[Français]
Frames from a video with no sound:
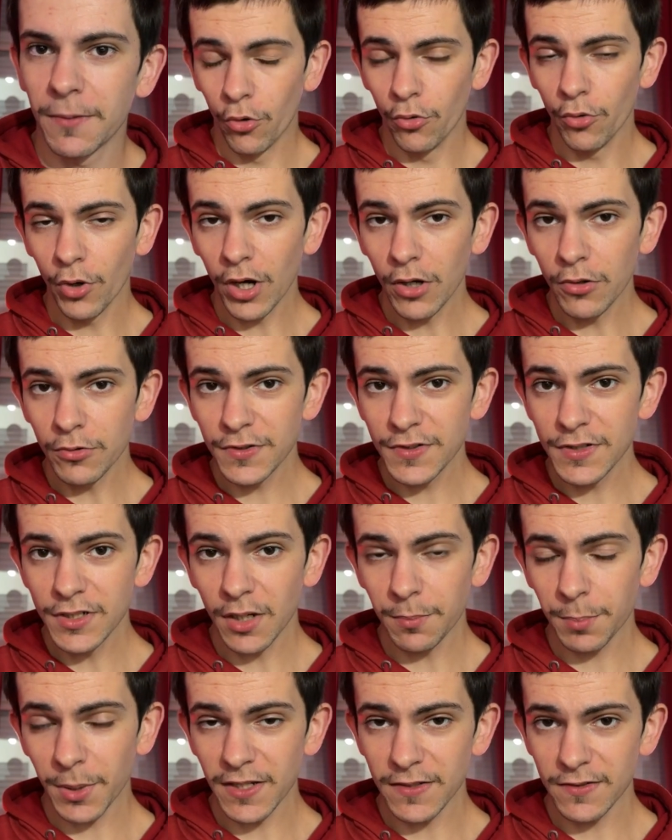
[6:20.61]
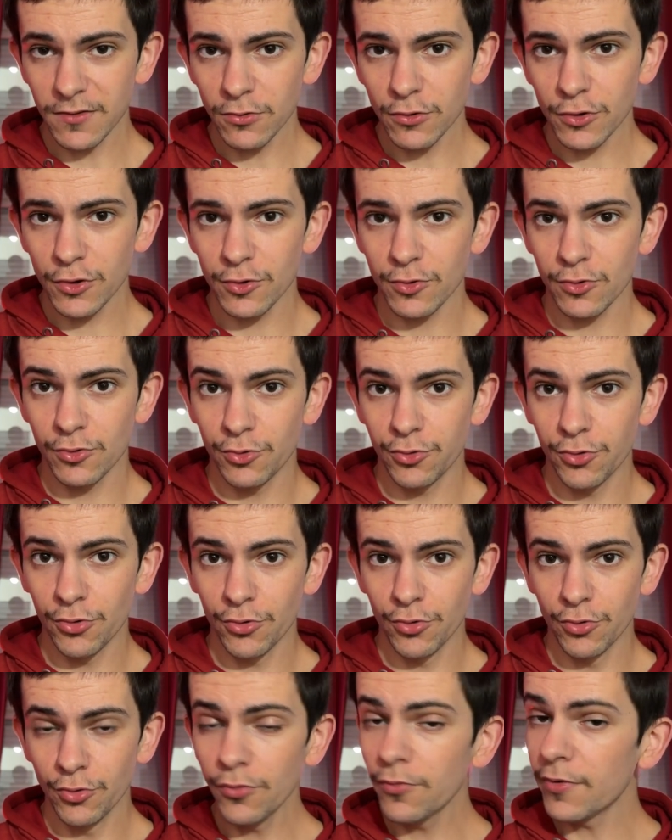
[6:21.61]
On aura aussi la présence
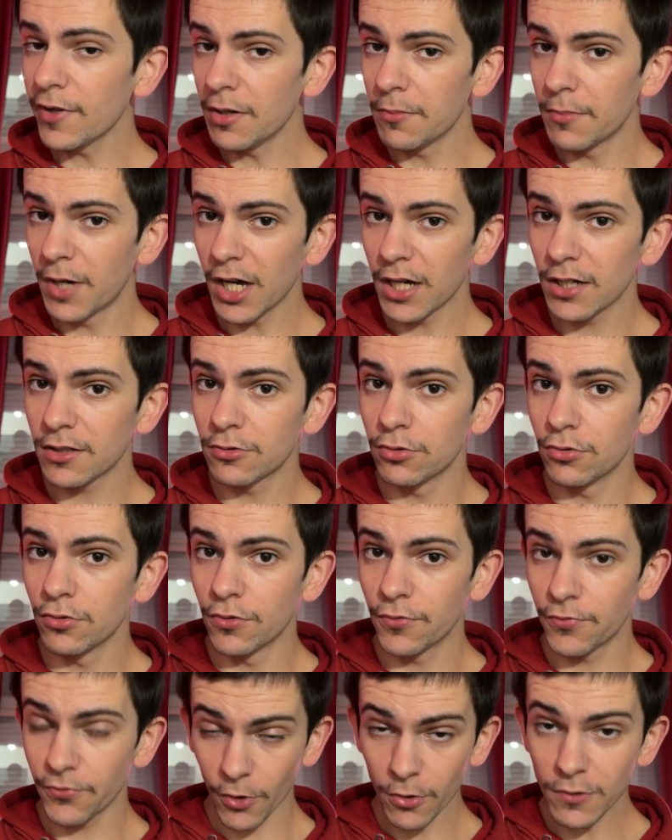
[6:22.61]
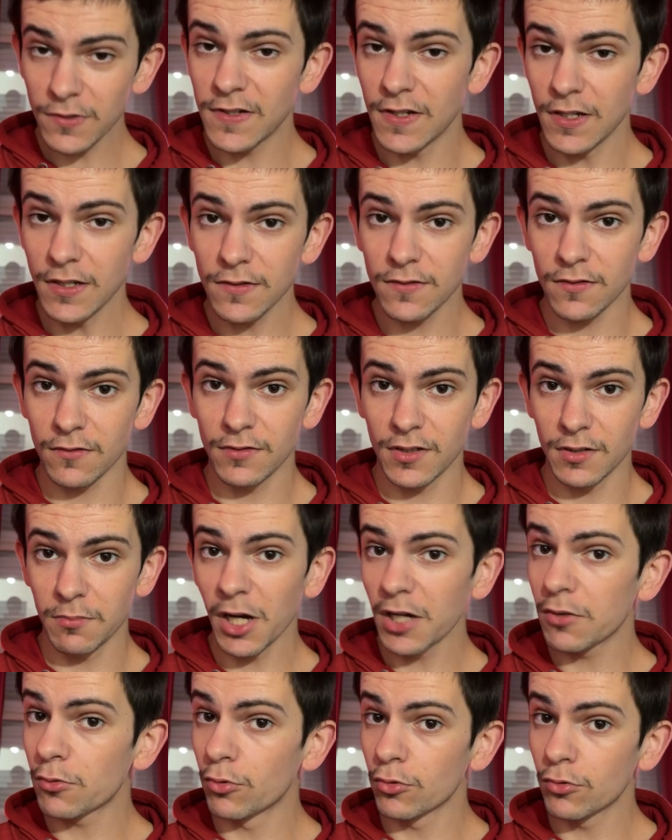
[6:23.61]
de nouvelles marques euh, françaises, des
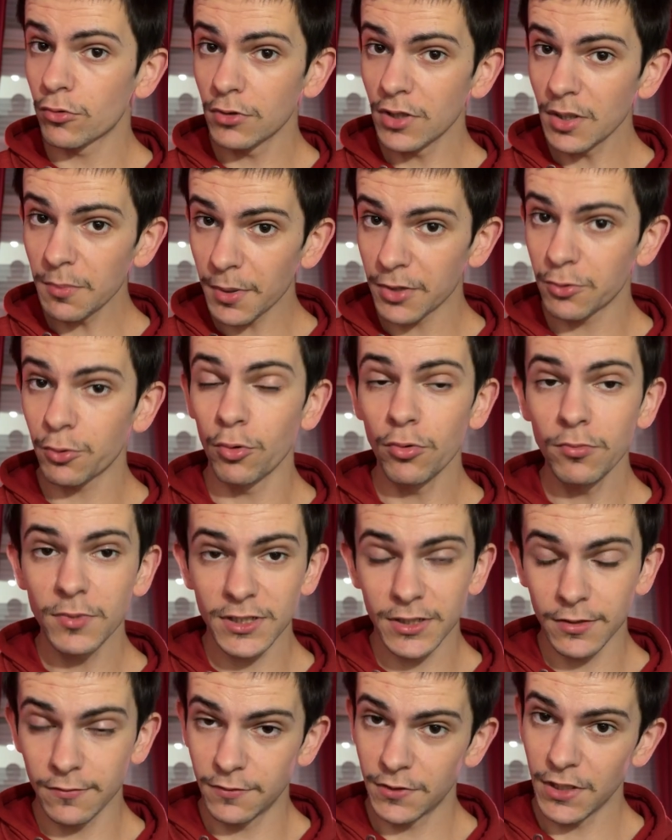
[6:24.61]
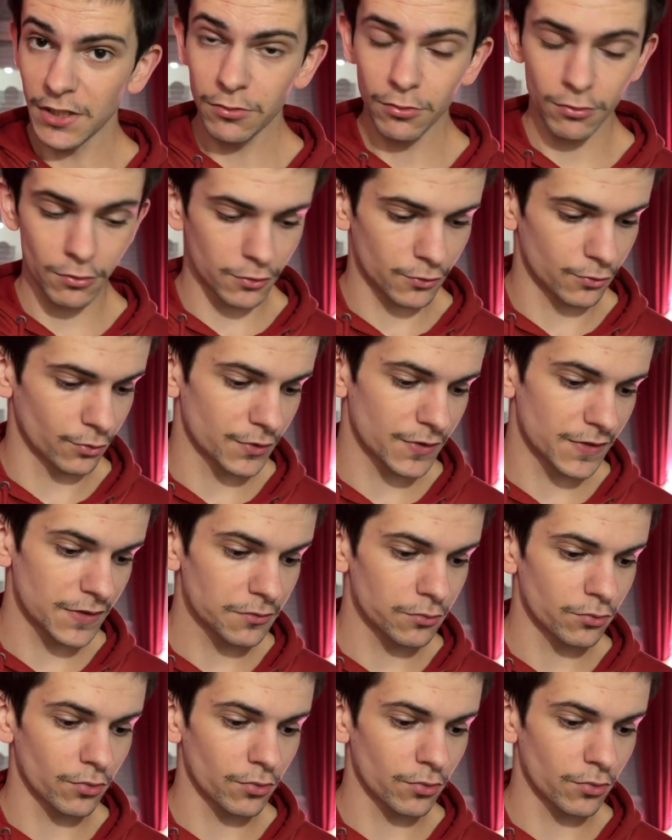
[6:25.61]
marques qu'on connaît pas trop mais qui viennent de se lancer.